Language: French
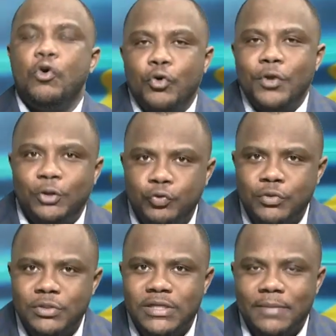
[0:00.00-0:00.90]
On connaît
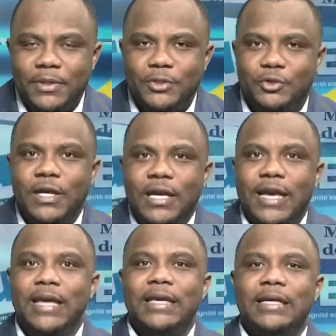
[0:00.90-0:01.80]
tous la personne.
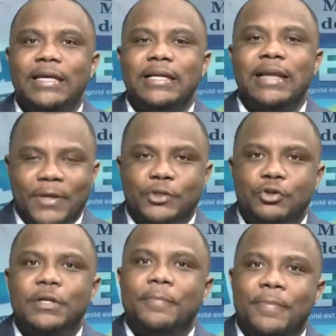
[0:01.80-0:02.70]
Et la
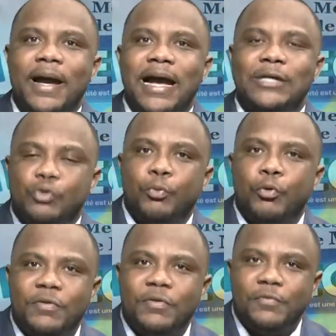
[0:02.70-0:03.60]
personne n'est pas à son
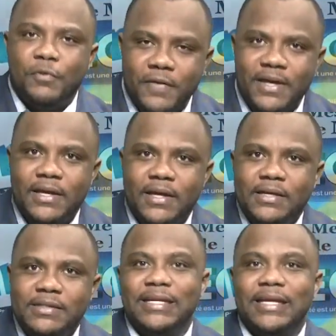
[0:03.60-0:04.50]
premier forfait.
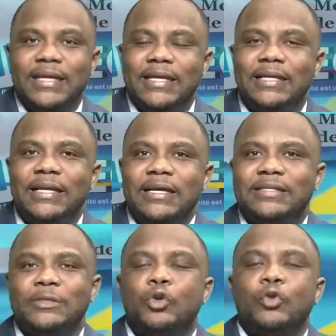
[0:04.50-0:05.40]
C'est
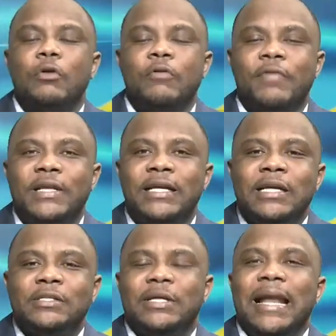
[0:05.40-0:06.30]
on
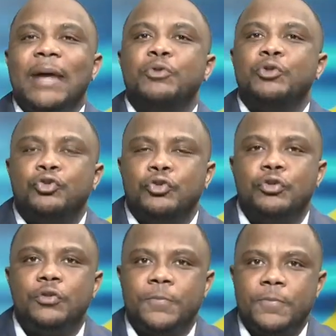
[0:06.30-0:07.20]
c'est
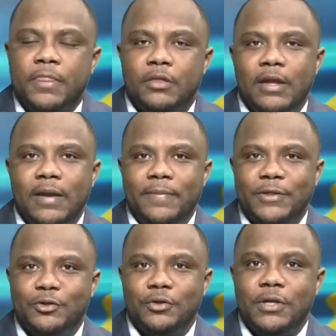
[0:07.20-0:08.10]
l'habitude de la
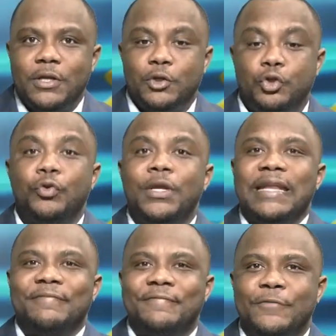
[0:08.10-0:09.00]
personne.
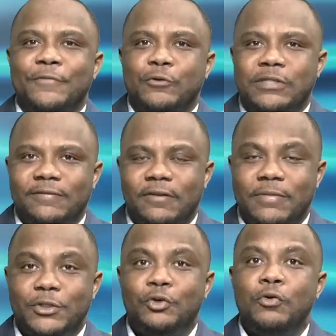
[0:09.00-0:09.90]
Donner des fausses
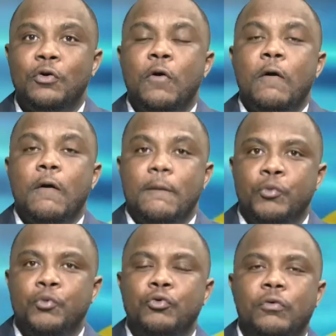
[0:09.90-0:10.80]
informations
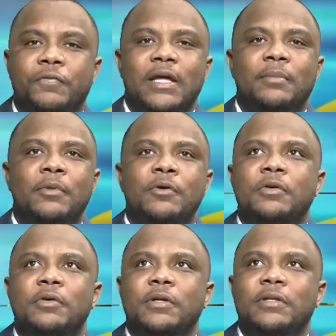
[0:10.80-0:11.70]
pour
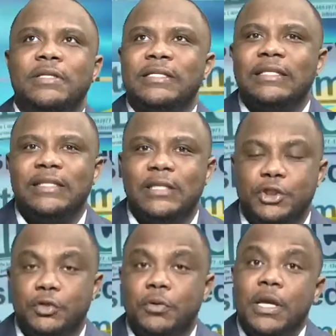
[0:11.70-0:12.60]
finalement euh,
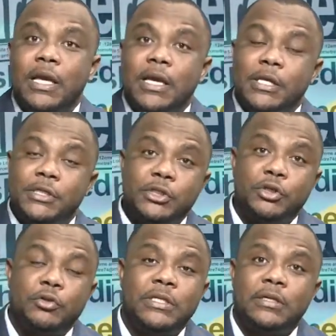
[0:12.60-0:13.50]
discréditer les gens. Et
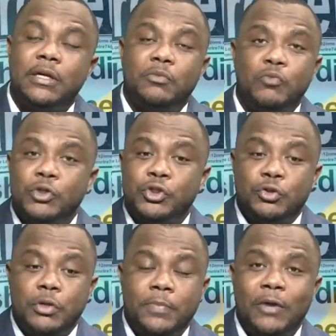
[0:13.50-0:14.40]
si je le dis, hein, moi
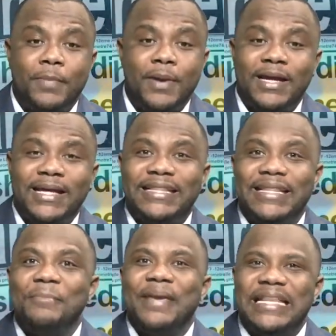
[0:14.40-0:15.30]
je ne parle pas
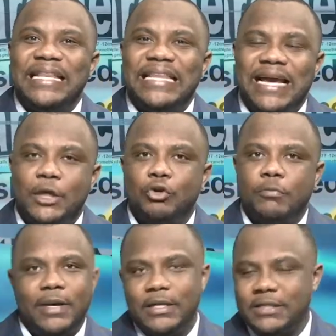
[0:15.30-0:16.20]
des médias qui
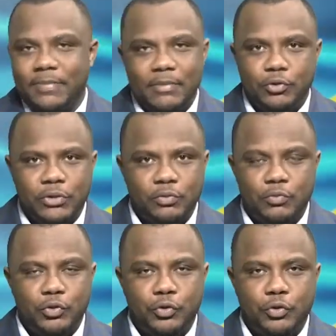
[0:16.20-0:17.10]
ont parlé, ce n'est pas mon,
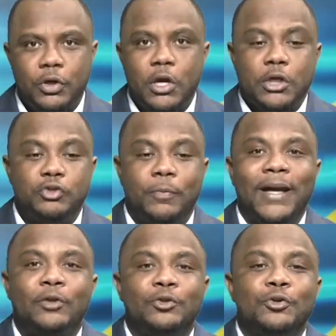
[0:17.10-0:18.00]
truc.
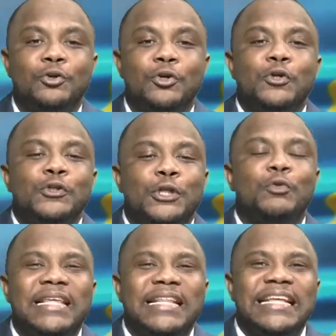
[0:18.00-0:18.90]
Je parle de
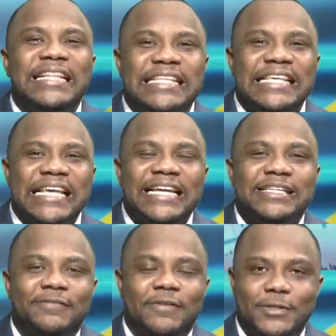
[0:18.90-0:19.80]
celui qui détient
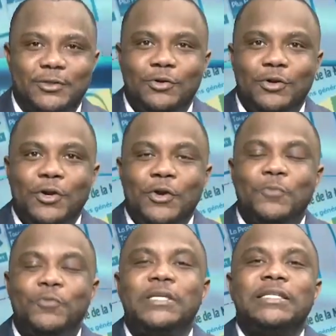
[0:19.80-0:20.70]
les informations.
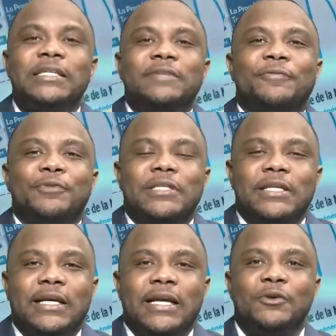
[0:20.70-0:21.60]
Puisqu'ici, il faut
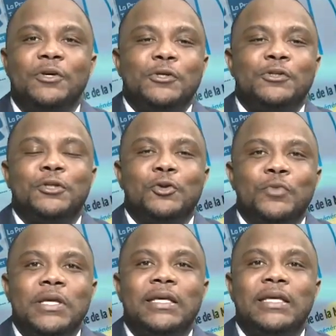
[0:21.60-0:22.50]
dire que
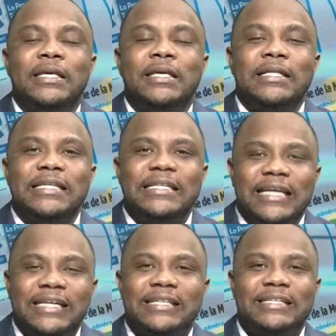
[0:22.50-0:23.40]
celui qui dit
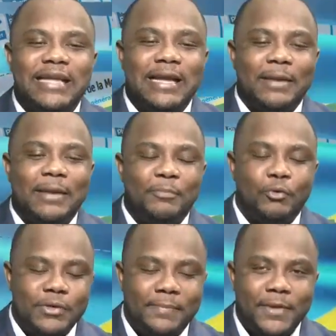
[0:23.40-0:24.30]
ça, c'est la,
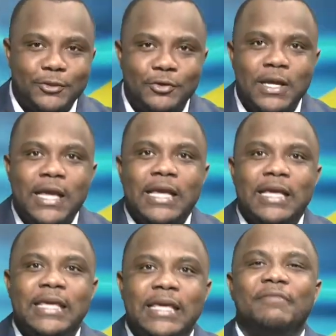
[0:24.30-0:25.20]
la personne
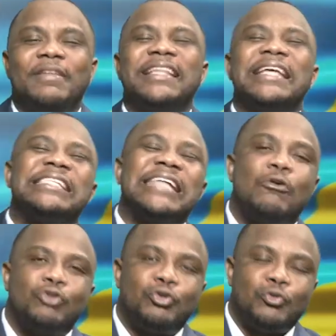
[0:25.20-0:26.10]
qui avait
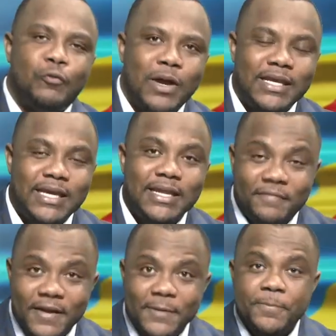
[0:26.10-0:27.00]
déjà autrefois
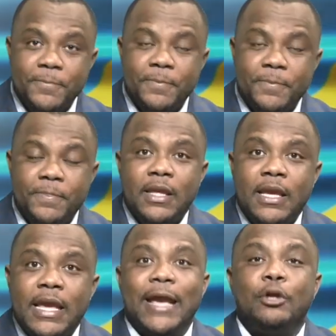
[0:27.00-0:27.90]
allégué des faits.
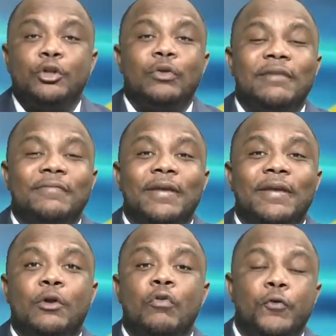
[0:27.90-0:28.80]
Et quand on
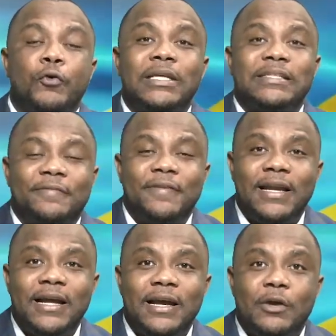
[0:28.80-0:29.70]
avait confronté ces
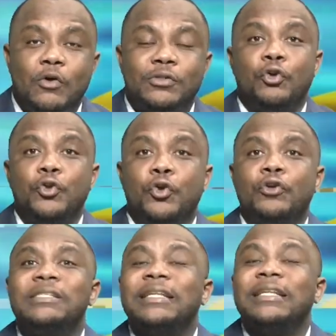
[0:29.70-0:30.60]
faits-là, on s'était
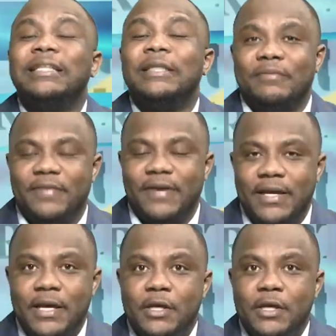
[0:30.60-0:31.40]
rendu compte que ce n'était pas vrai.